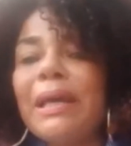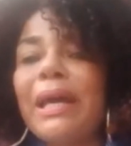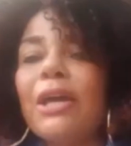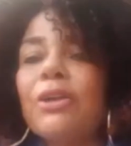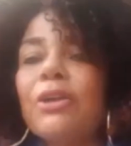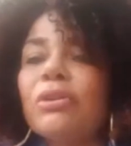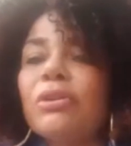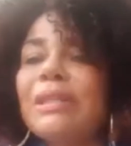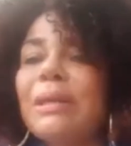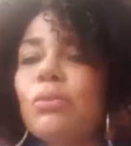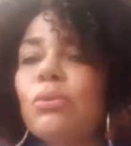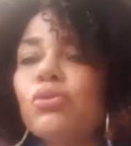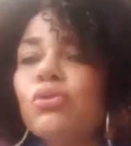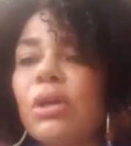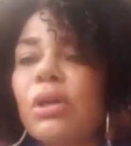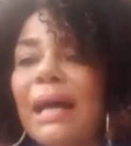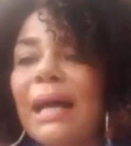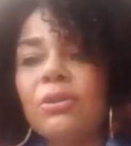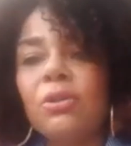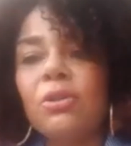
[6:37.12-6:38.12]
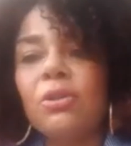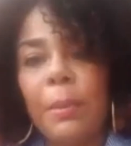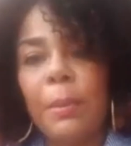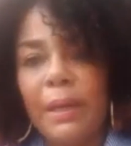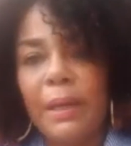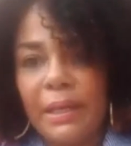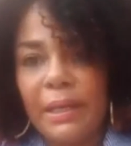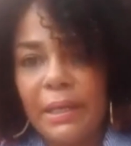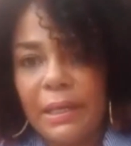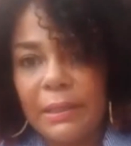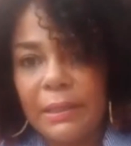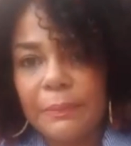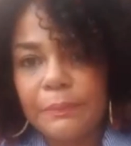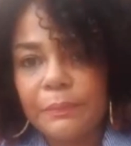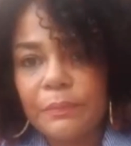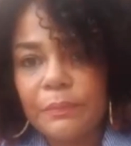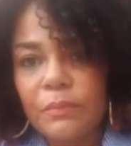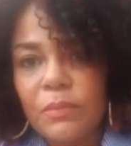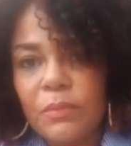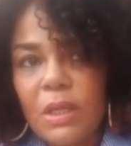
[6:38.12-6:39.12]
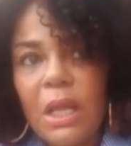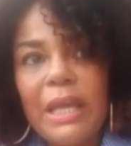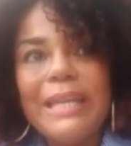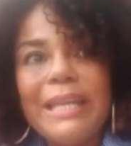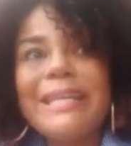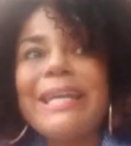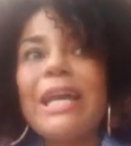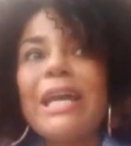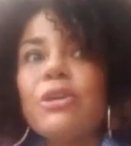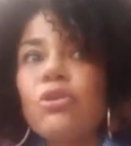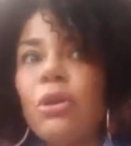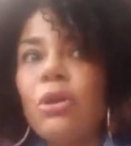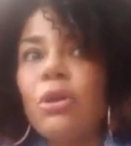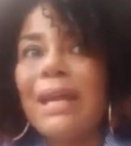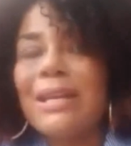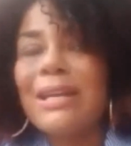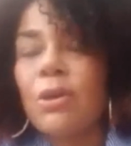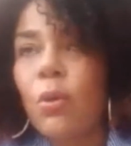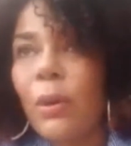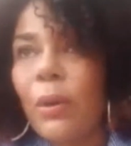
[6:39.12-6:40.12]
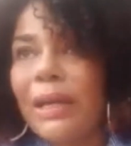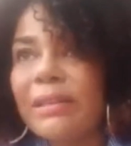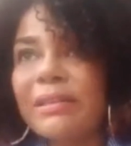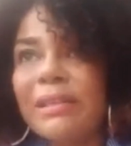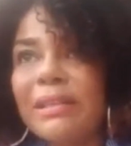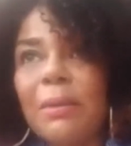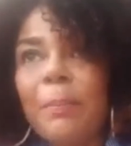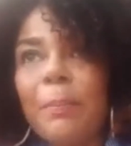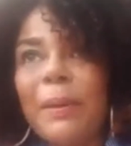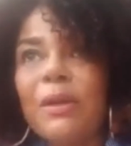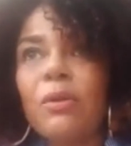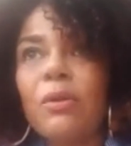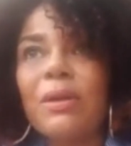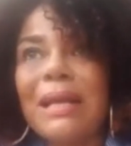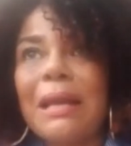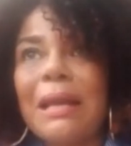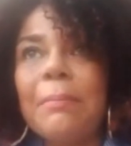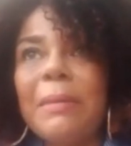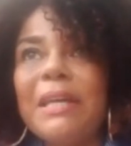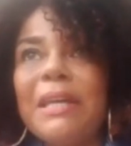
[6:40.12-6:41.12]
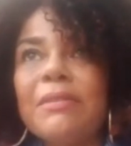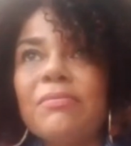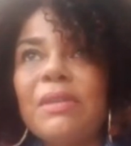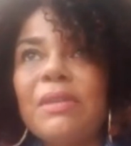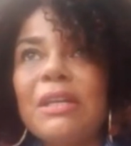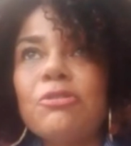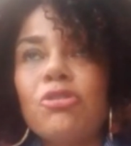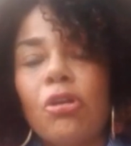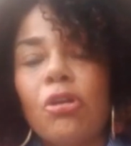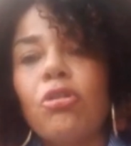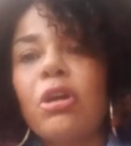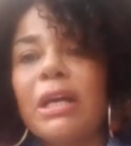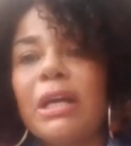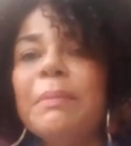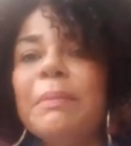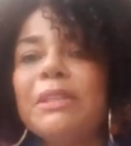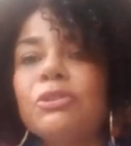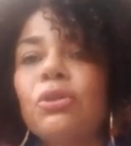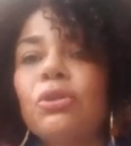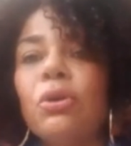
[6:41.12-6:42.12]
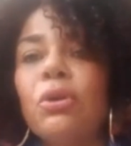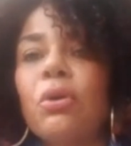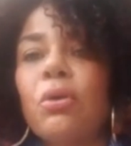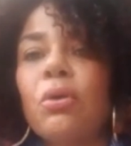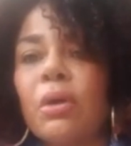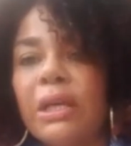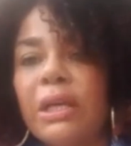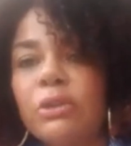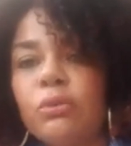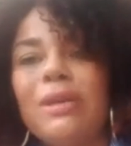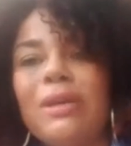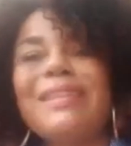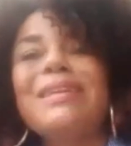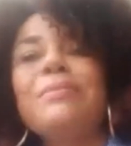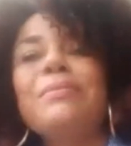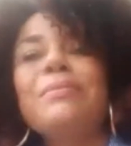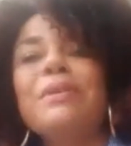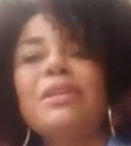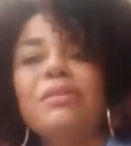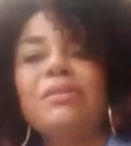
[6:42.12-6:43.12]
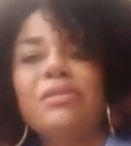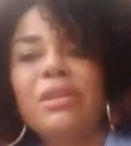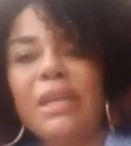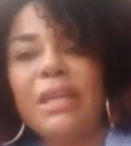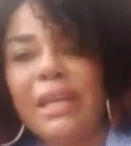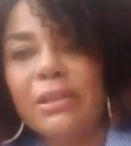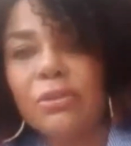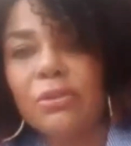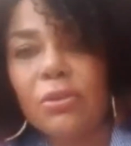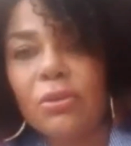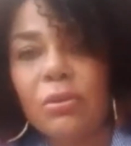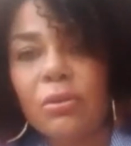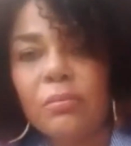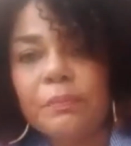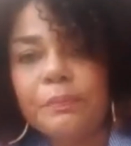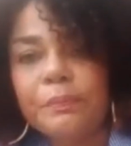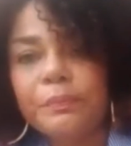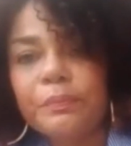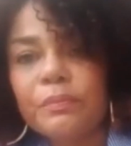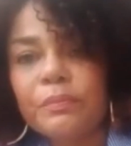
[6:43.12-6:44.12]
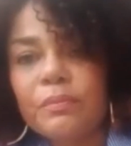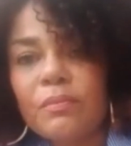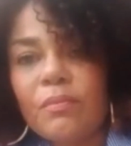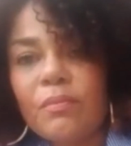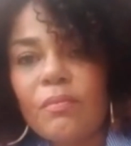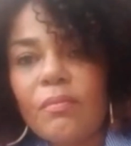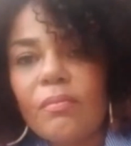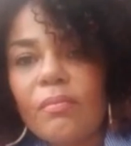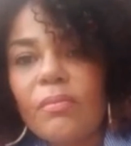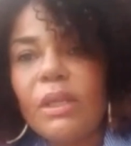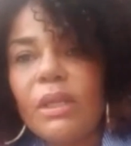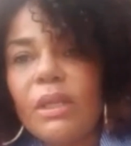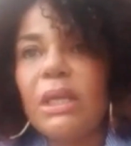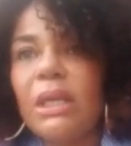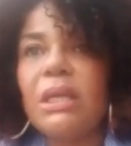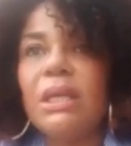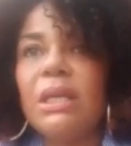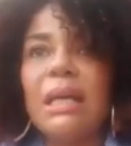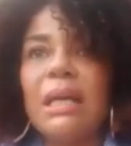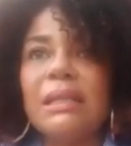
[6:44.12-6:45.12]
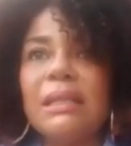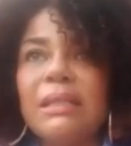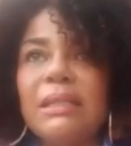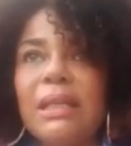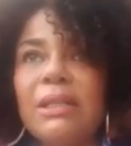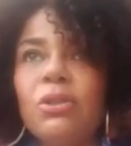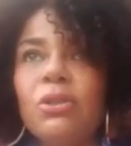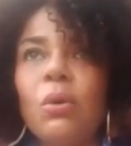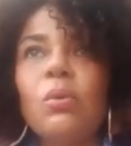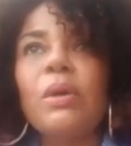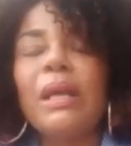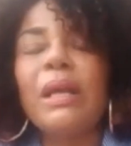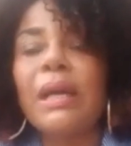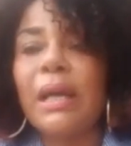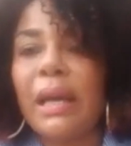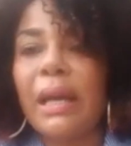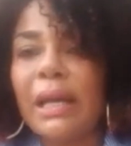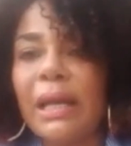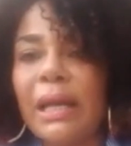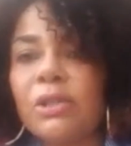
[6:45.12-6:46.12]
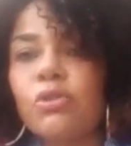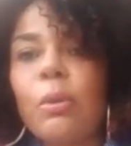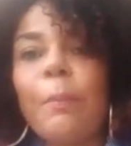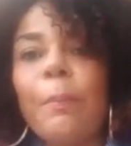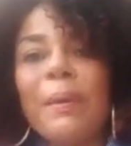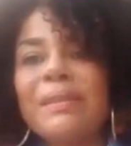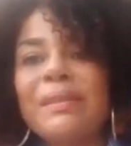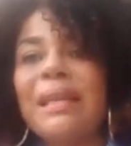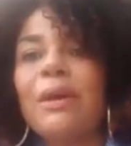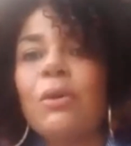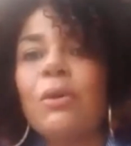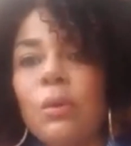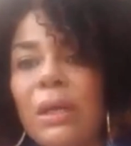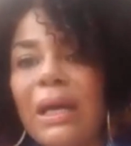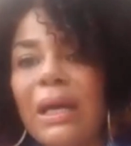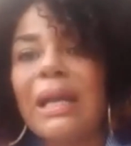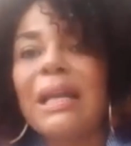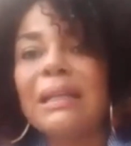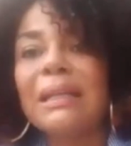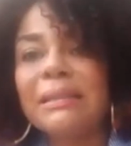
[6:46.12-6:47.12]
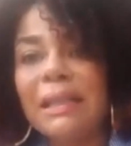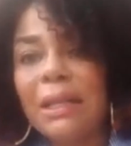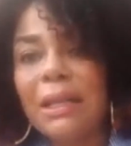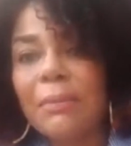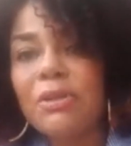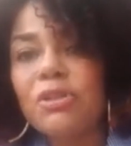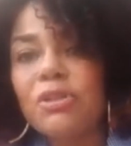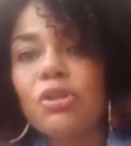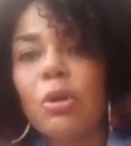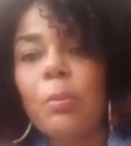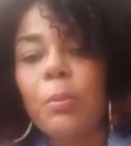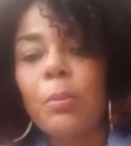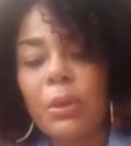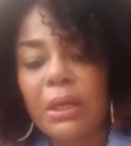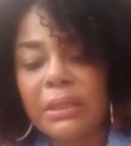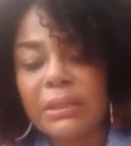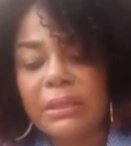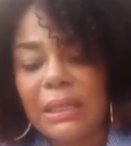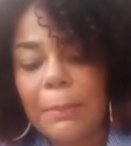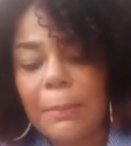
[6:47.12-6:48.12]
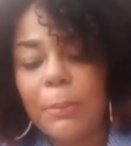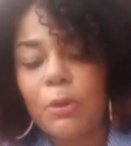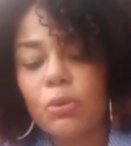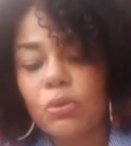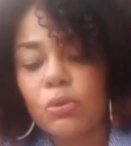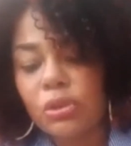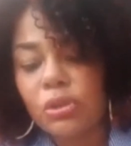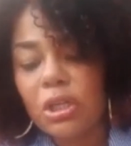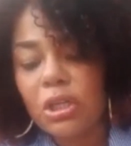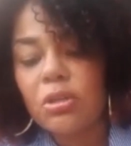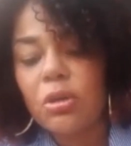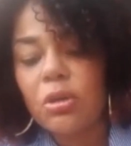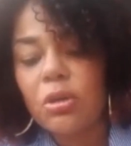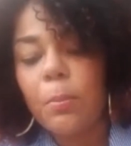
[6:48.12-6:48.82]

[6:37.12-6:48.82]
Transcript: que yo esté buscando pareja y que yo la encuentre, pero realmente yo lo que me estoy con esto es divirtiendo y haciendo un regreso espectacular a la televisión porque está producido